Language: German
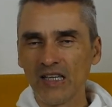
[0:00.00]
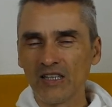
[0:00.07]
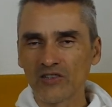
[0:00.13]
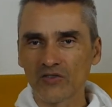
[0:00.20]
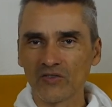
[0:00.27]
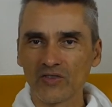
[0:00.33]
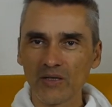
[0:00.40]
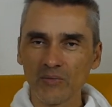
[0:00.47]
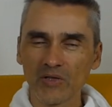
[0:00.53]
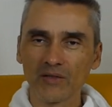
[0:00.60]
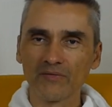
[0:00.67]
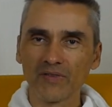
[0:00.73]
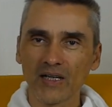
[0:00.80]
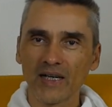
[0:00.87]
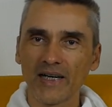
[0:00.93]
sondern indem ich
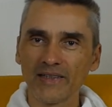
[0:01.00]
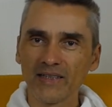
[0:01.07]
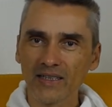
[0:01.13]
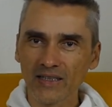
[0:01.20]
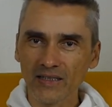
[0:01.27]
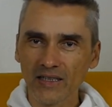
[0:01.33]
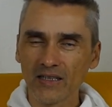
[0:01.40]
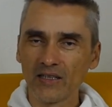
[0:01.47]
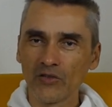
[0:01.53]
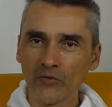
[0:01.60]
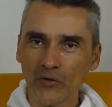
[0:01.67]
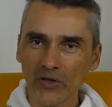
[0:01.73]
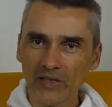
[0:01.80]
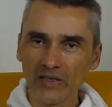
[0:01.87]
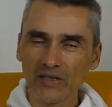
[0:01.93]
einfach andere Dinge,
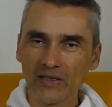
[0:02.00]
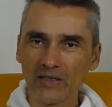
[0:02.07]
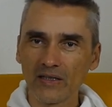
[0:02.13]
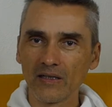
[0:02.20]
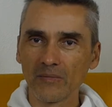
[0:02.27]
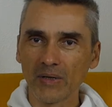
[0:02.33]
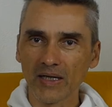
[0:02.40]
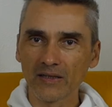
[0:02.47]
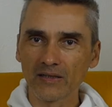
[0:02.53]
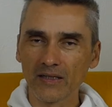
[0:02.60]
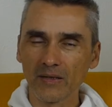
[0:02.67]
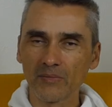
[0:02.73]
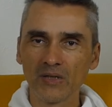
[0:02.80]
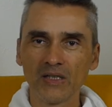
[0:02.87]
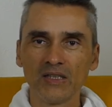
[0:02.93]
neue Dinge gemacht
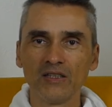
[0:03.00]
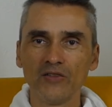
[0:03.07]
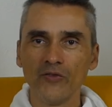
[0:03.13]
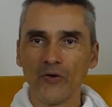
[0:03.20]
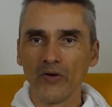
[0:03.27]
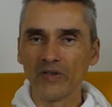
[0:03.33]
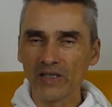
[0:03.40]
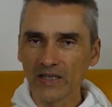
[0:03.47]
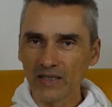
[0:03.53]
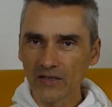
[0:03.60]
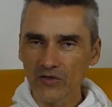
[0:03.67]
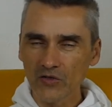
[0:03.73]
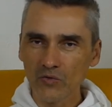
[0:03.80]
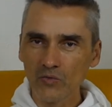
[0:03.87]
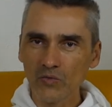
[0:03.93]
habe, neue Dinge
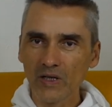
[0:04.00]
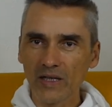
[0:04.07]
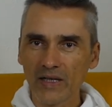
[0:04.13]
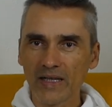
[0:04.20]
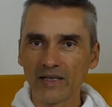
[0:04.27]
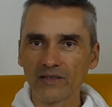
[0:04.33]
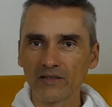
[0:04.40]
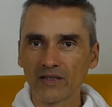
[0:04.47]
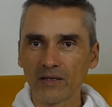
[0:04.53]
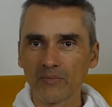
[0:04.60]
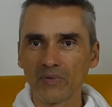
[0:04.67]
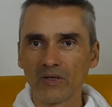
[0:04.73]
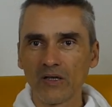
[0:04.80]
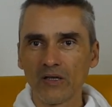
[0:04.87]
dazugelernt habe.